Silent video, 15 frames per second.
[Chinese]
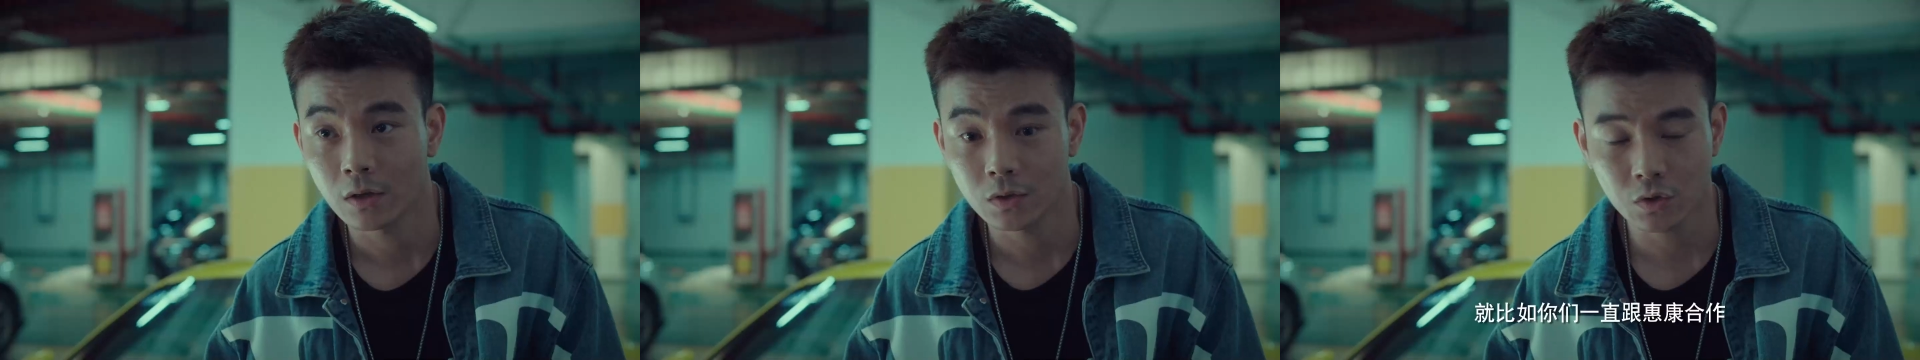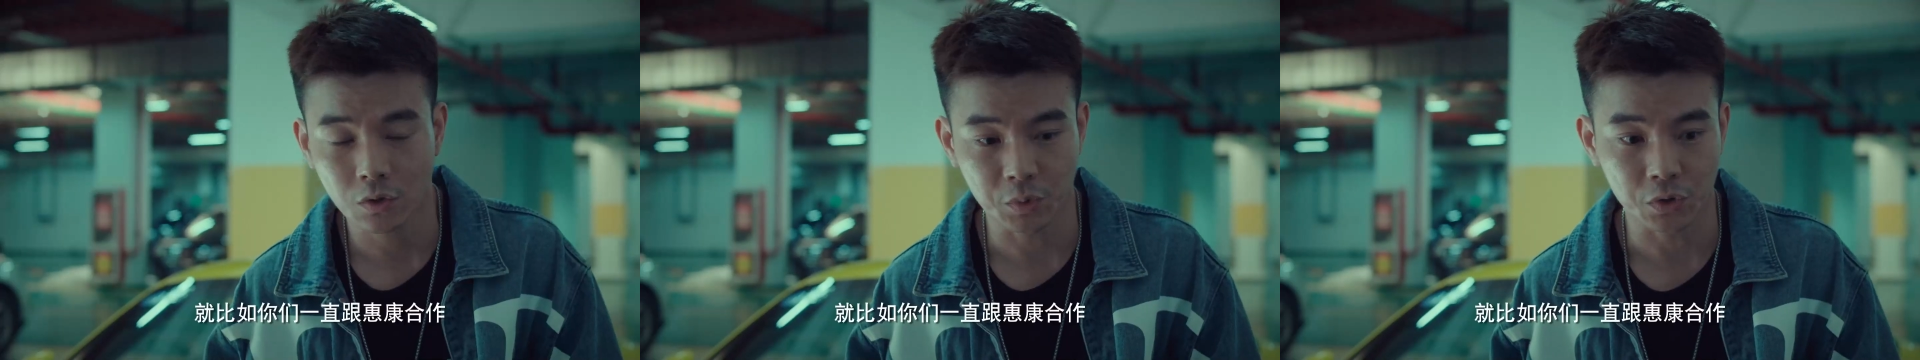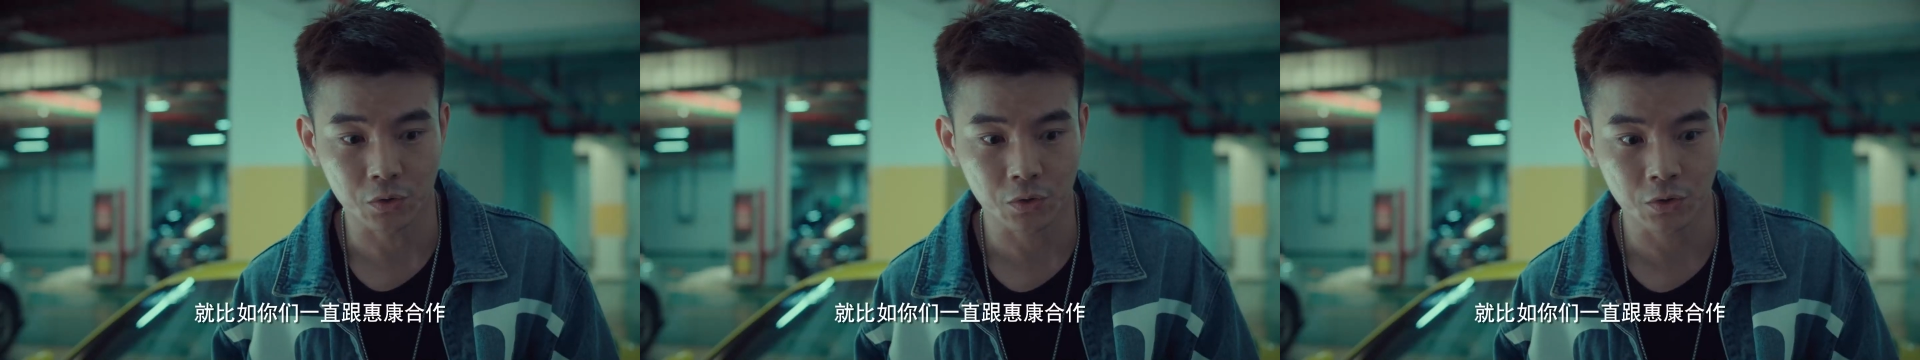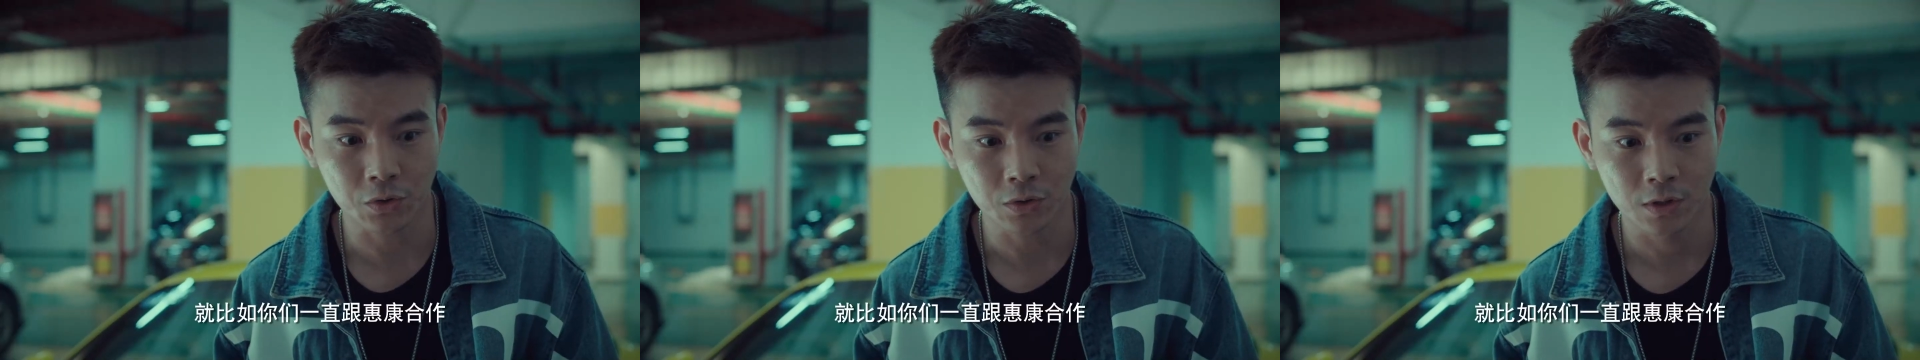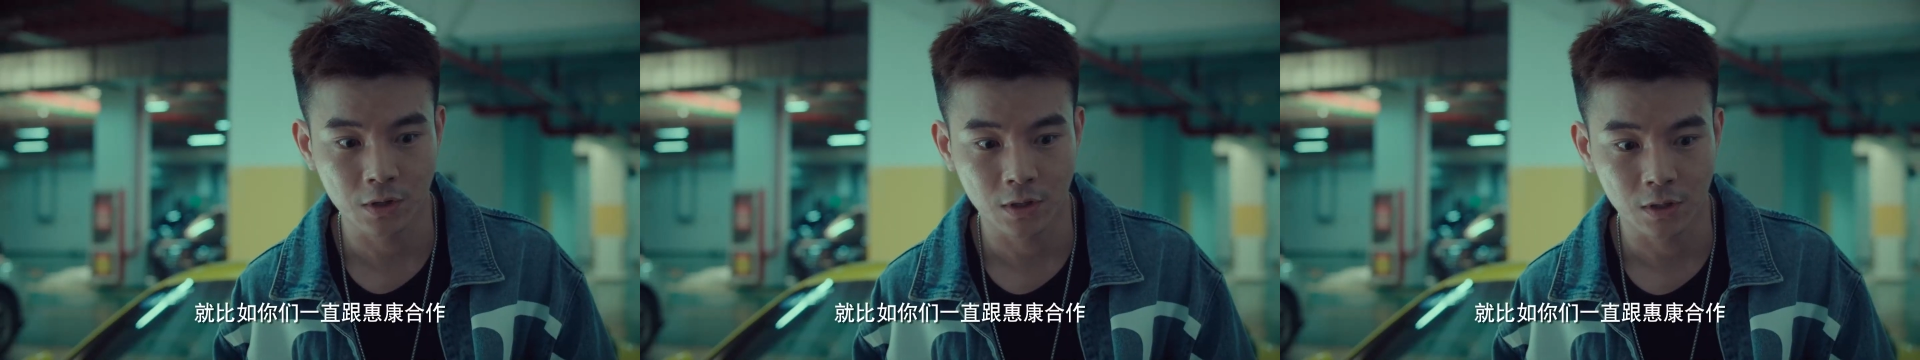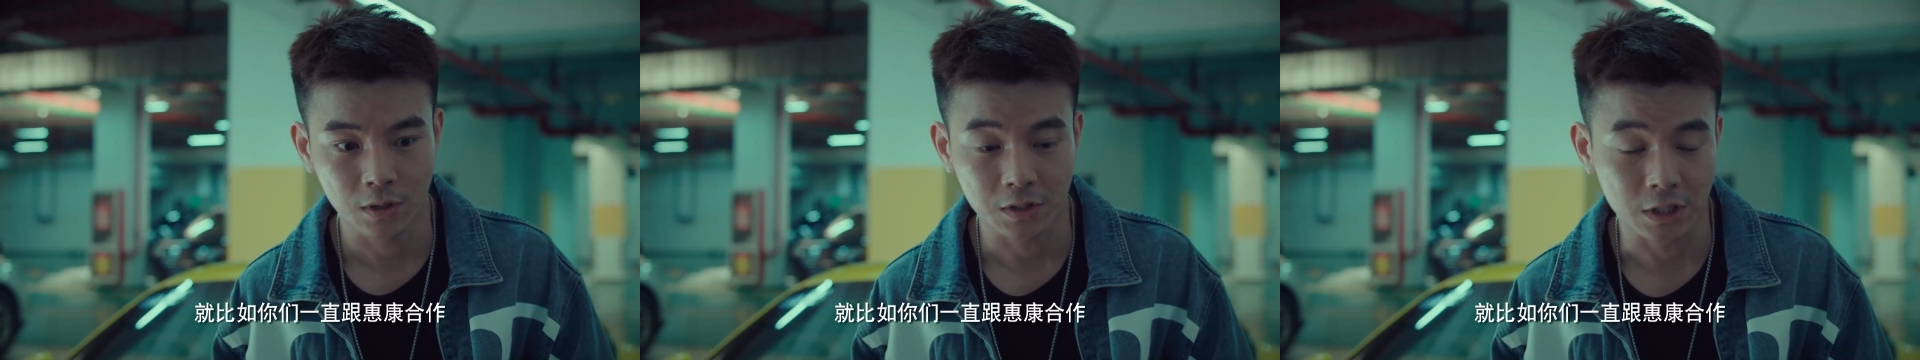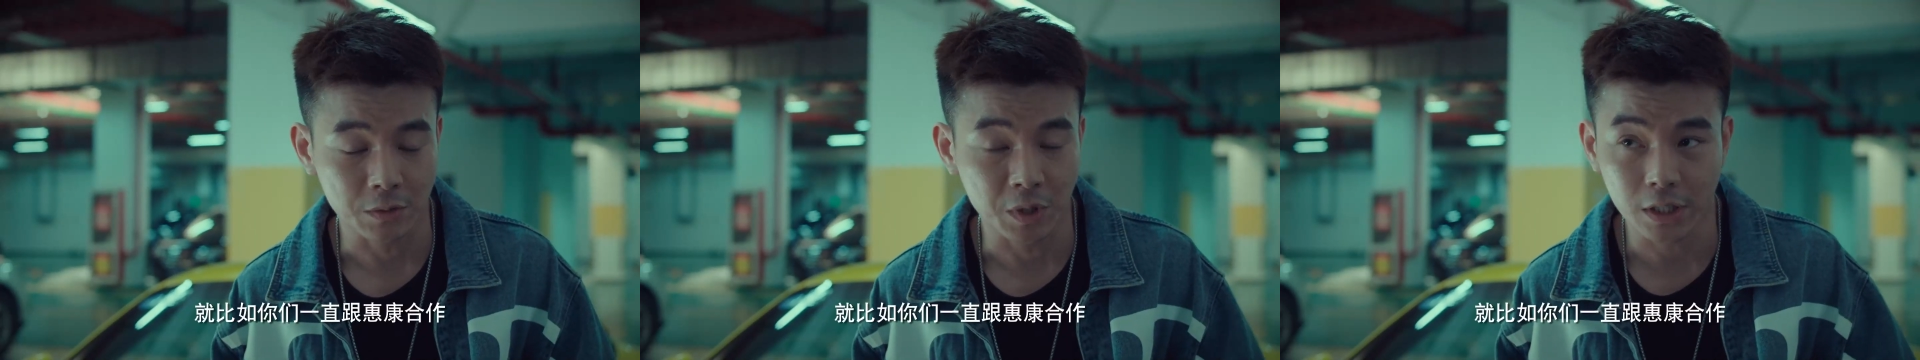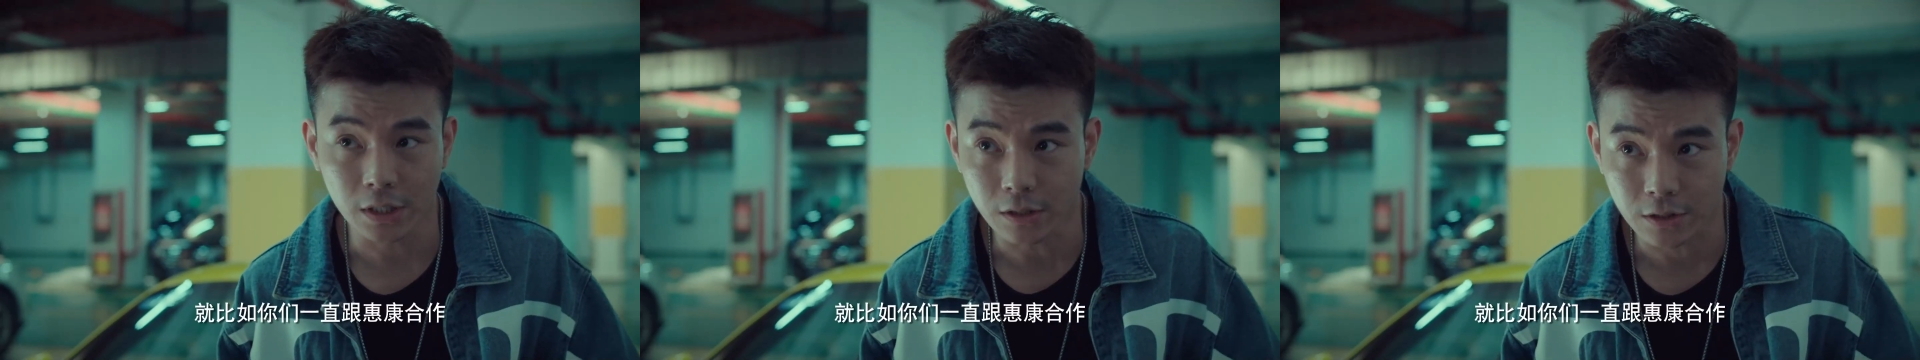就比如你
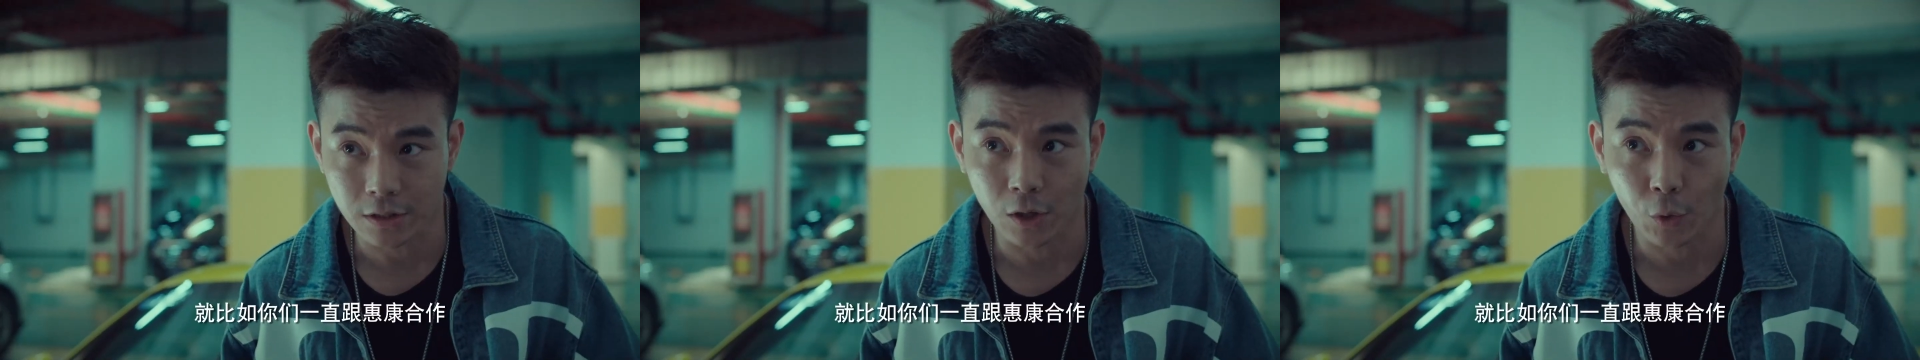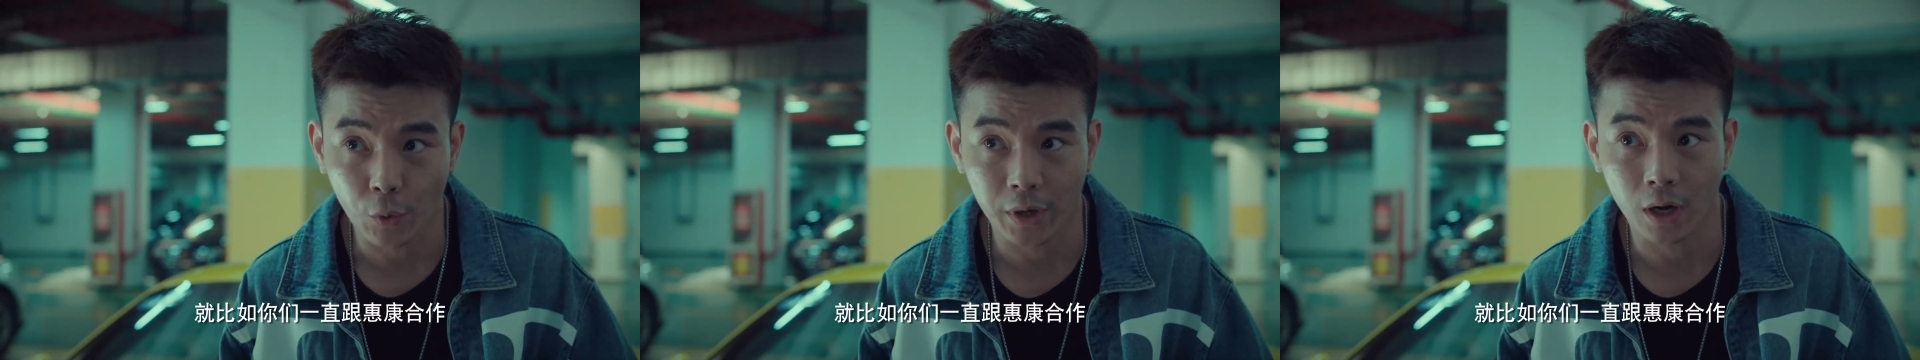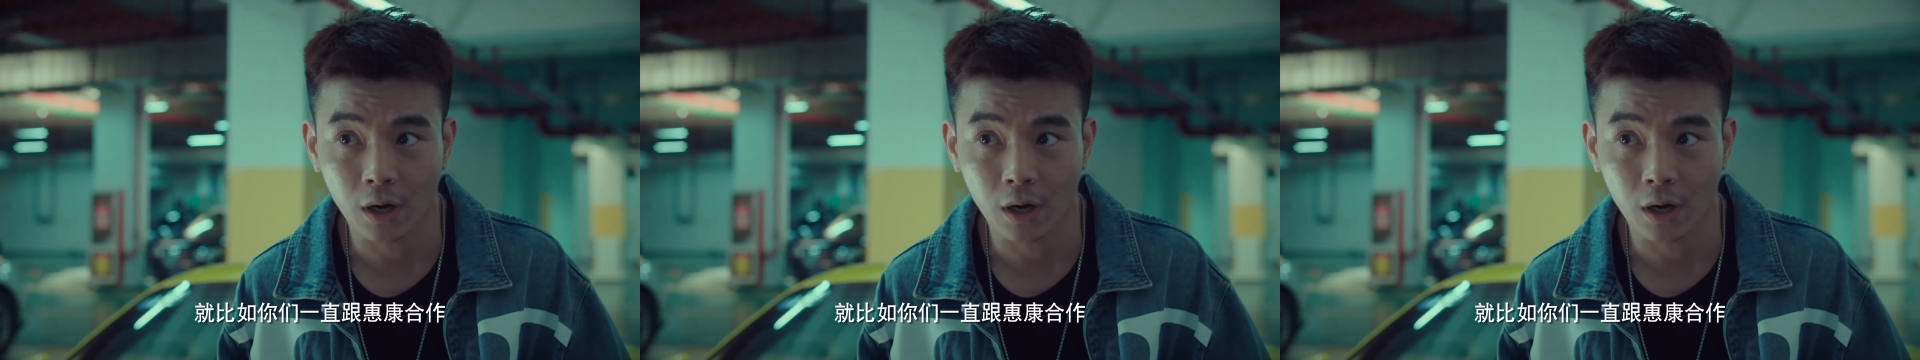们一直跟惠